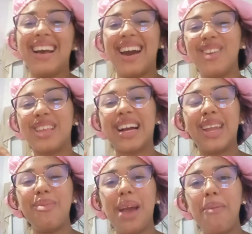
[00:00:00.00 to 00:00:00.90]
quero chegar
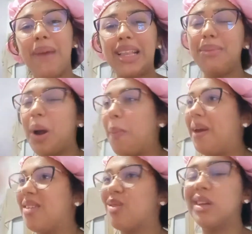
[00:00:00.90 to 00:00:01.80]
na minha meta, mas eu
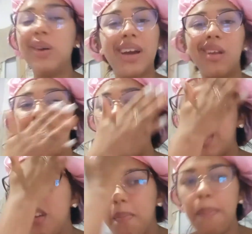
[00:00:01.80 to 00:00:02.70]
apareço quando eu quero. Como é
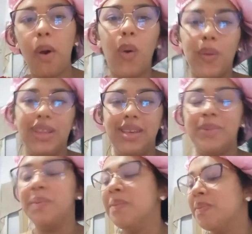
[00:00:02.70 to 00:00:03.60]
que pode?
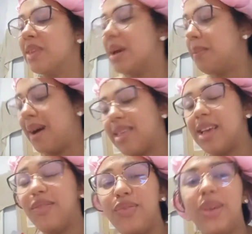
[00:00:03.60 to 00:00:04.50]
Mas
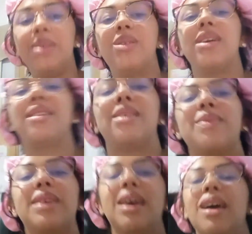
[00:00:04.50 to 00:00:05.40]
enfim, gente.
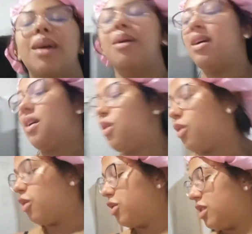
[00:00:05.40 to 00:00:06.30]

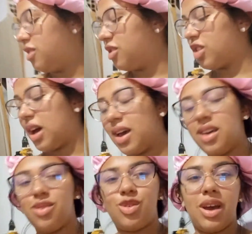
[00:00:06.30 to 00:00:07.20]
Hoje já
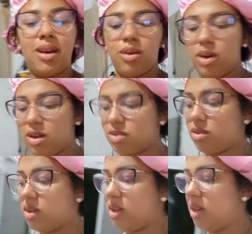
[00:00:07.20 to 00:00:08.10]
é, já eu acho
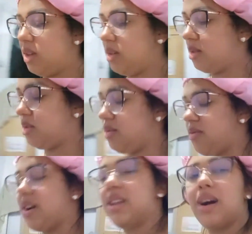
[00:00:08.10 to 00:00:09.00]
que
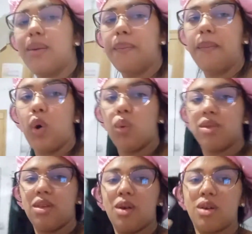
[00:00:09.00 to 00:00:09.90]
Vai dar
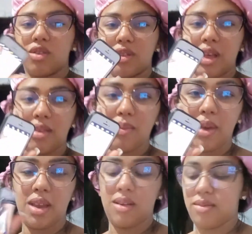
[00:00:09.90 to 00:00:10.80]
11 horas, 10 e
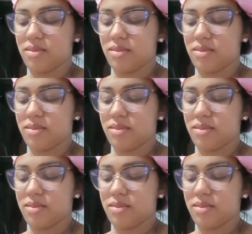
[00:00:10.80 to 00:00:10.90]
meia.